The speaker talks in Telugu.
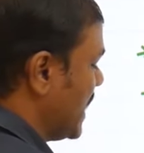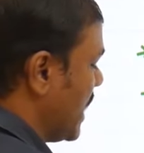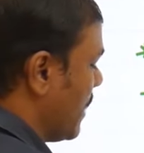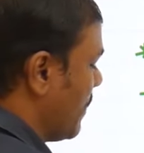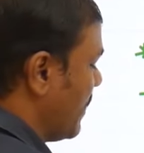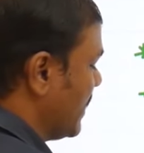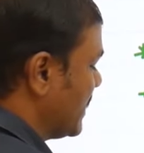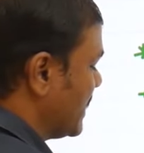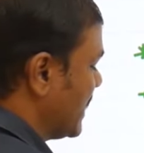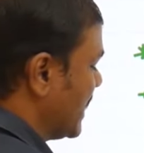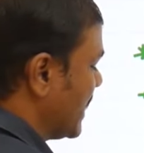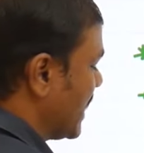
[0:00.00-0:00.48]

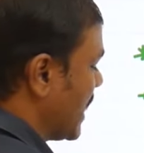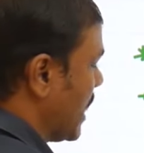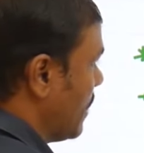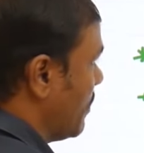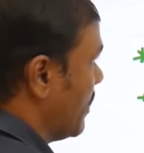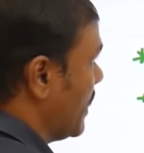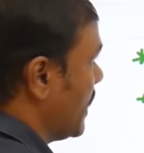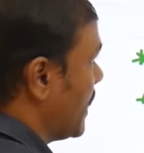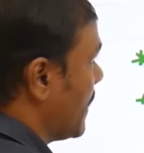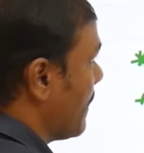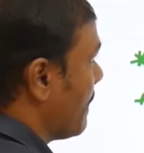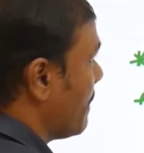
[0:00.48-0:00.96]
ఆపేసాం
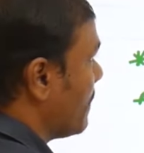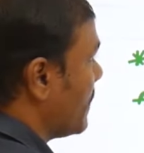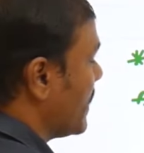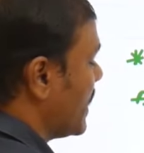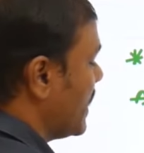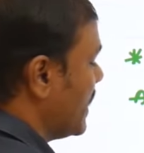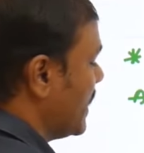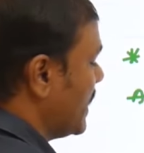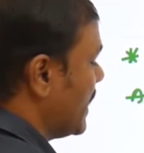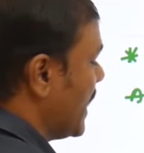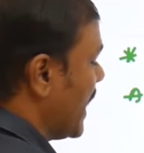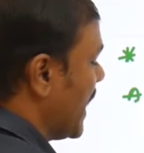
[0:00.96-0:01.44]
కాబట్టి
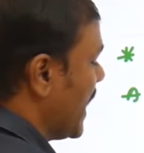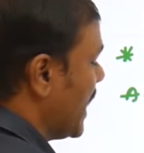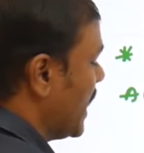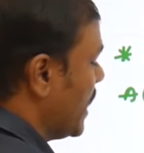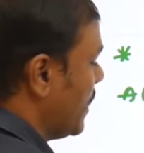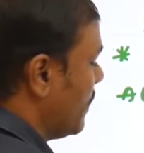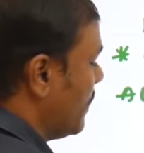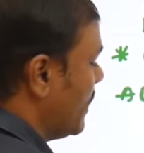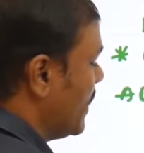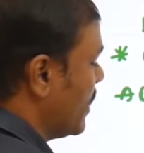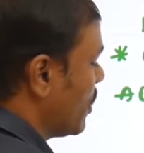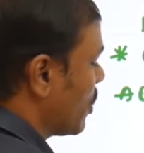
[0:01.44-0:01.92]
ఏ
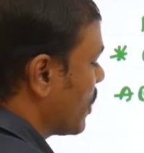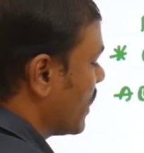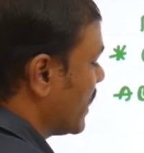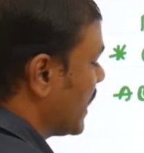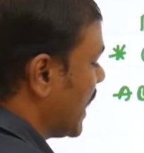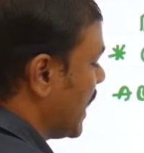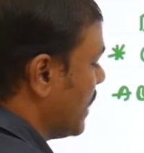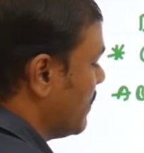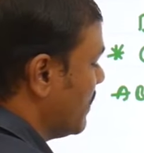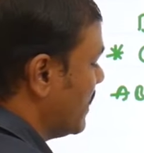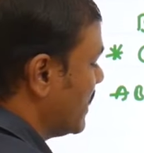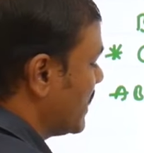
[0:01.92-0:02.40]
అండ్ బి యొక్క
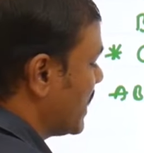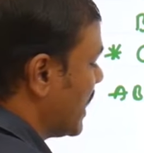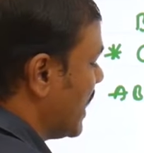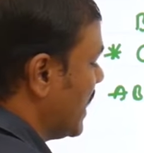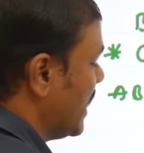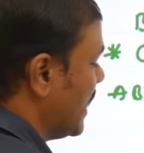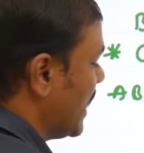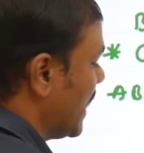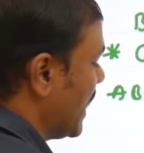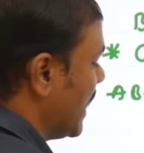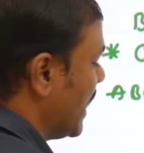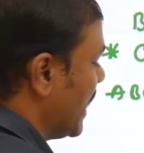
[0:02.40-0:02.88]
టైం ఎంత
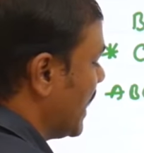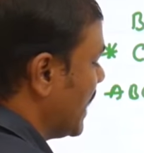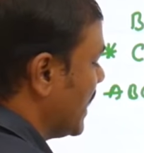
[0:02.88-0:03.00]
అంటే